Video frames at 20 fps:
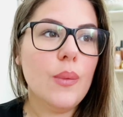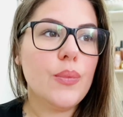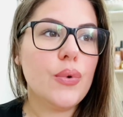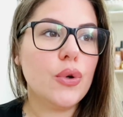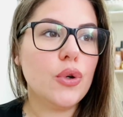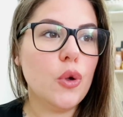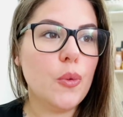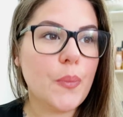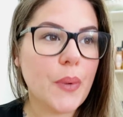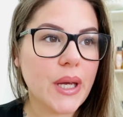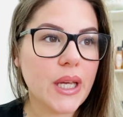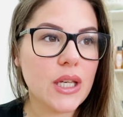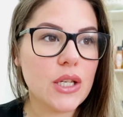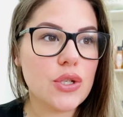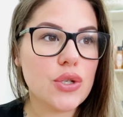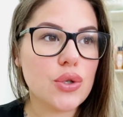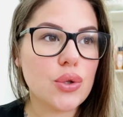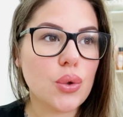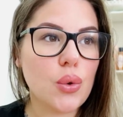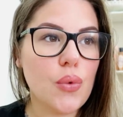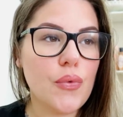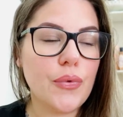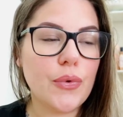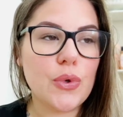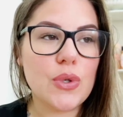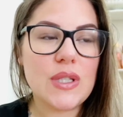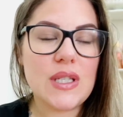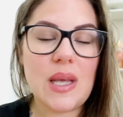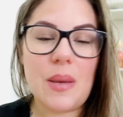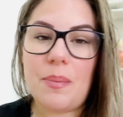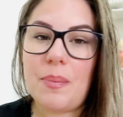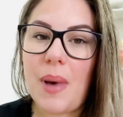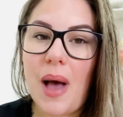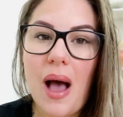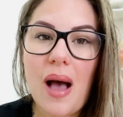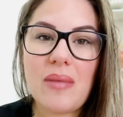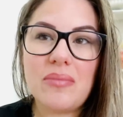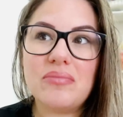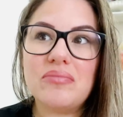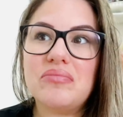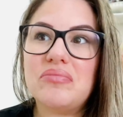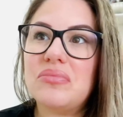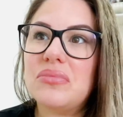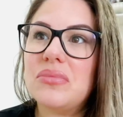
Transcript: Pour le prix, je trouve que c'est pas